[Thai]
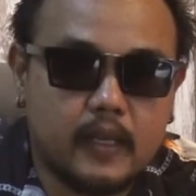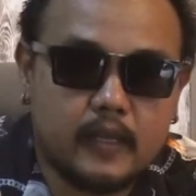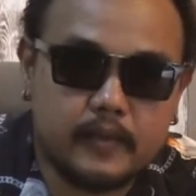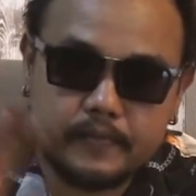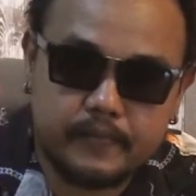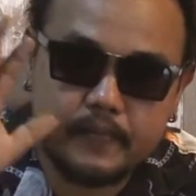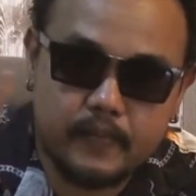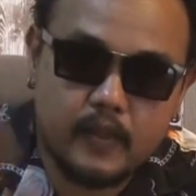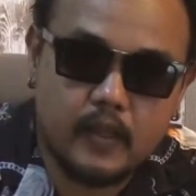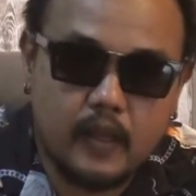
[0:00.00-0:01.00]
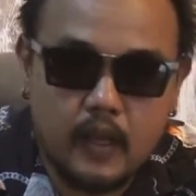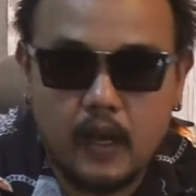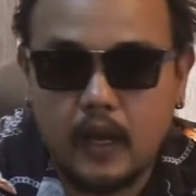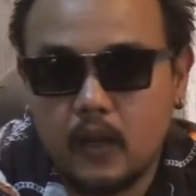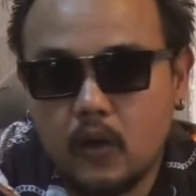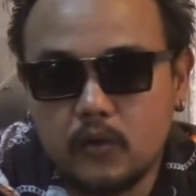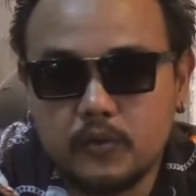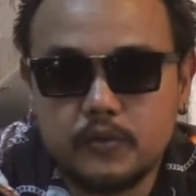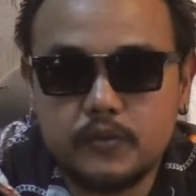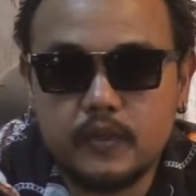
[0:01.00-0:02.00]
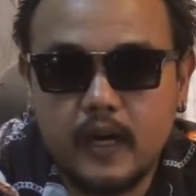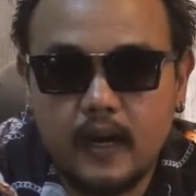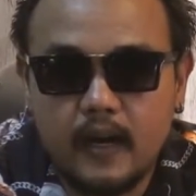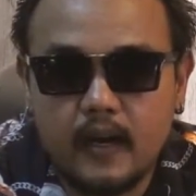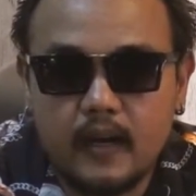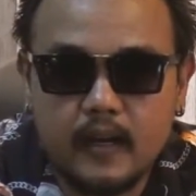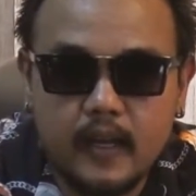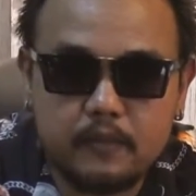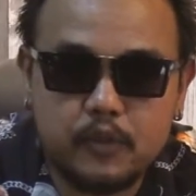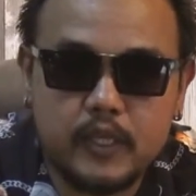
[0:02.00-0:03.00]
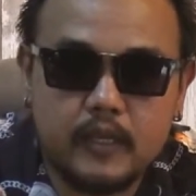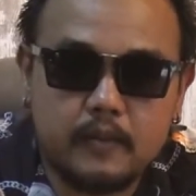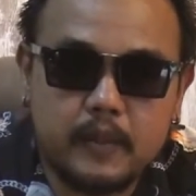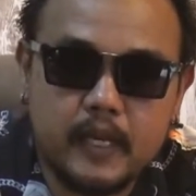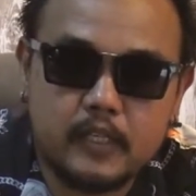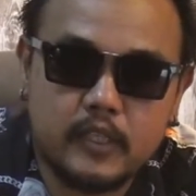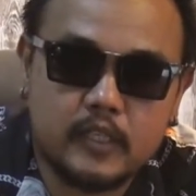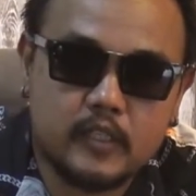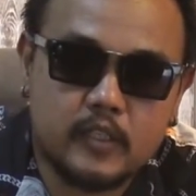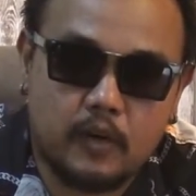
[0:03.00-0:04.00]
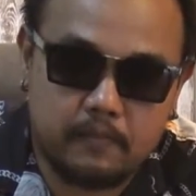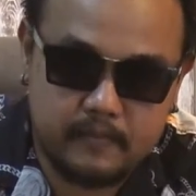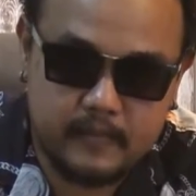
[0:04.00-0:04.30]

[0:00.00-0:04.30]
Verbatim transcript: ดี ฮัลโหลเอฟซีมีคัสสิกช็อป